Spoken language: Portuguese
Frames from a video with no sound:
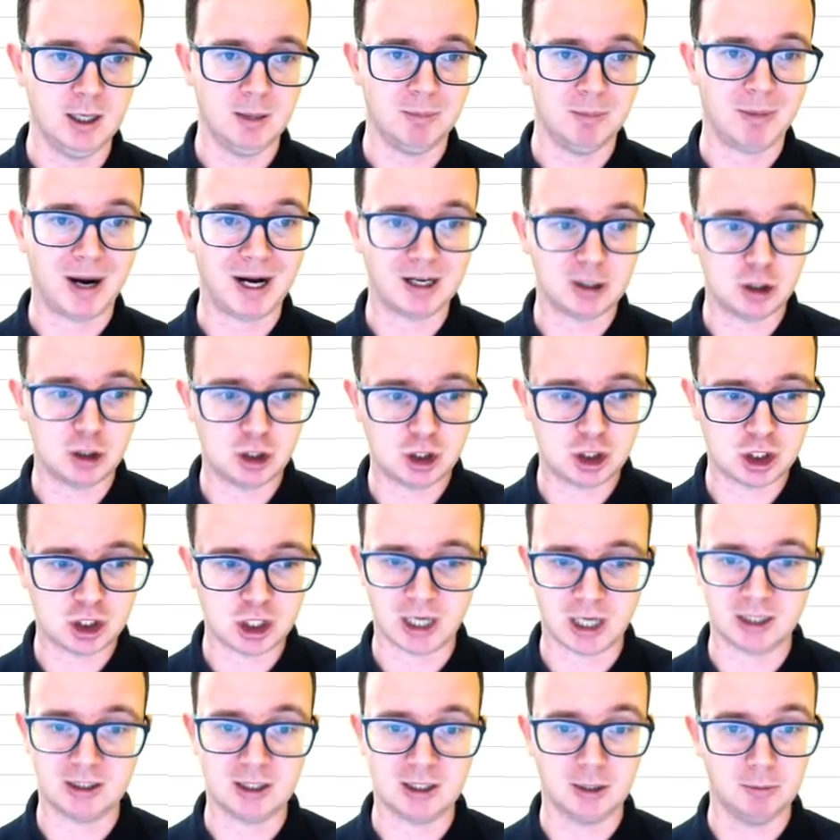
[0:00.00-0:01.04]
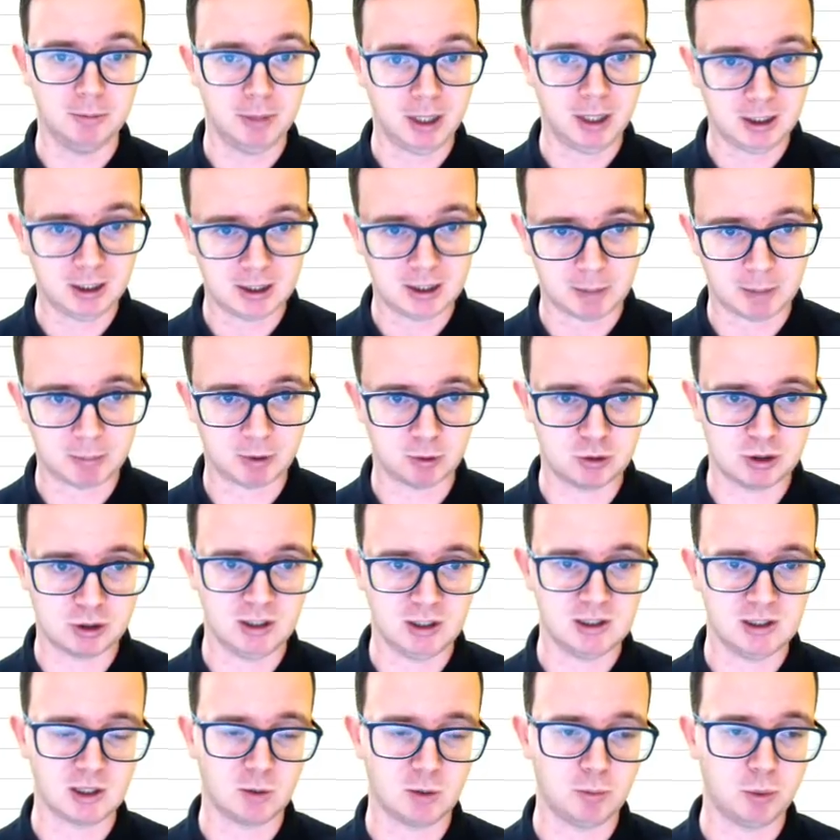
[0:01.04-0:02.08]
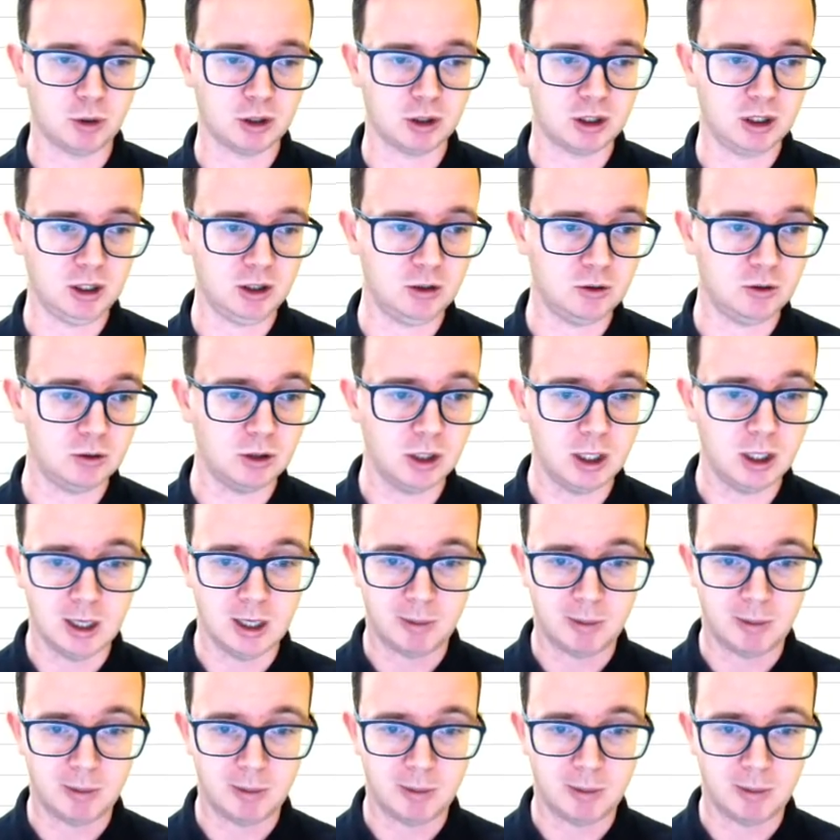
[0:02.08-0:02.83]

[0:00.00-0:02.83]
Market share também dá para utilizar um pouquinho.